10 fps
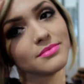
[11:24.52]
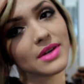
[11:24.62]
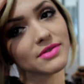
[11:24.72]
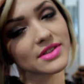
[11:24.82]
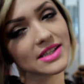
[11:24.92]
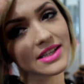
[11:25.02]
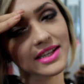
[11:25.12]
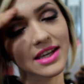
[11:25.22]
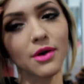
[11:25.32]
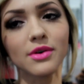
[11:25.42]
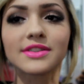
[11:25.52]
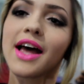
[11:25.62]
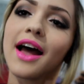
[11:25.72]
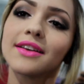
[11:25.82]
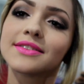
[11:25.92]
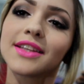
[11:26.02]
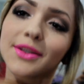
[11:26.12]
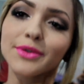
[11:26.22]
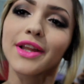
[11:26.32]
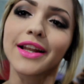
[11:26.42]
Pra você que quer usar
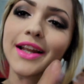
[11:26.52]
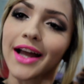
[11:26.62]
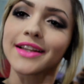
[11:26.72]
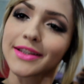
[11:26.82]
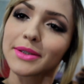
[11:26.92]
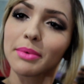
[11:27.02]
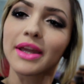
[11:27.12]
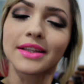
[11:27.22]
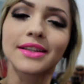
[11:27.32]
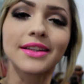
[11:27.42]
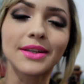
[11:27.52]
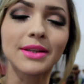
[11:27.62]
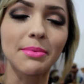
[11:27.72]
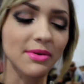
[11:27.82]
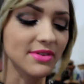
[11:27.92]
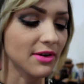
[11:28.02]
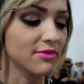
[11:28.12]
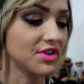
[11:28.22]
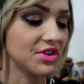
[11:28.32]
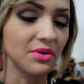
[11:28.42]
sendo delicada também, entendeu? Dá pra usar
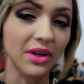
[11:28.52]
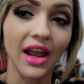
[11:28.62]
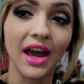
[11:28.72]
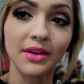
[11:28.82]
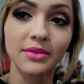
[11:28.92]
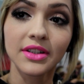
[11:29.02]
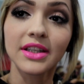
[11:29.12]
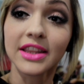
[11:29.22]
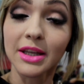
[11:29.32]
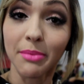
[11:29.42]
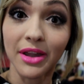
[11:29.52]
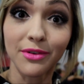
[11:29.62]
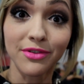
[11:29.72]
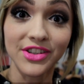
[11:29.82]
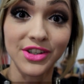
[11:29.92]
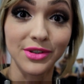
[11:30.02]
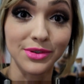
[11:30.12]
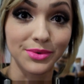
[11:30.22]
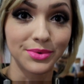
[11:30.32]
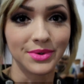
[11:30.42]
com vestido claro e também com vestido
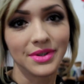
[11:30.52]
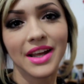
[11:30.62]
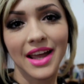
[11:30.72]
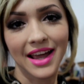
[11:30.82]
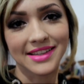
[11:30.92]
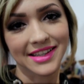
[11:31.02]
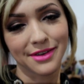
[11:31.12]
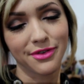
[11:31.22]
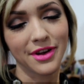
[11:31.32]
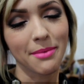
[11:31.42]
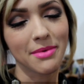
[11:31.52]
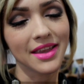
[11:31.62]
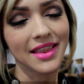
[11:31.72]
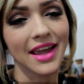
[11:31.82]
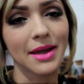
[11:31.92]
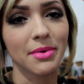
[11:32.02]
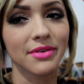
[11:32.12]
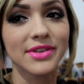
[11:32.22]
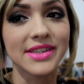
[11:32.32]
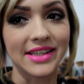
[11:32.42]
escuro. Essa que foi a minha ideia
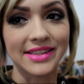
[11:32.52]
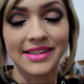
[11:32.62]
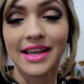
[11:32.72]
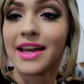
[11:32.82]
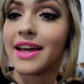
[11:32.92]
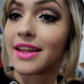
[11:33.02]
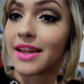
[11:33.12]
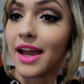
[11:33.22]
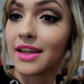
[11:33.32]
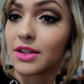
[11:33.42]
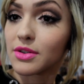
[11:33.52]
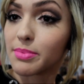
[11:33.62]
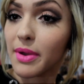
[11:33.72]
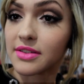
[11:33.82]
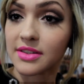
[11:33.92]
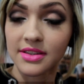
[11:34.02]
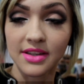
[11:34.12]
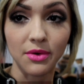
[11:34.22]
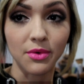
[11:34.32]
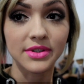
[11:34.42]
pra vocês, tá? Então eu espero que vocês
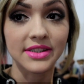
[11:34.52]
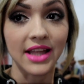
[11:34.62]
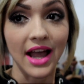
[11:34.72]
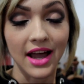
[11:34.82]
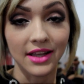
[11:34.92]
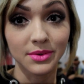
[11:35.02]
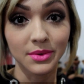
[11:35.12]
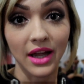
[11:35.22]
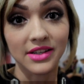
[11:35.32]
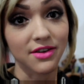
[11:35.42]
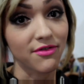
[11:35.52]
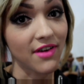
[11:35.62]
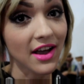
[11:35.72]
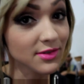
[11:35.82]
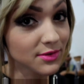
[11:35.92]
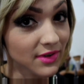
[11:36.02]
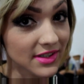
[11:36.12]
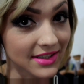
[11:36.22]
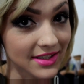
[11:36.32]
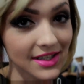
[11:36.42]
tenham gostado, achei fácil de
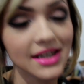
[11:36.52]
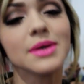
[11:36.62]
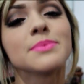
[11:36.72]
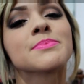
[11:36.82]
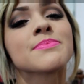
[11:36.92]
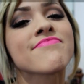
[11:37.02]
fazer.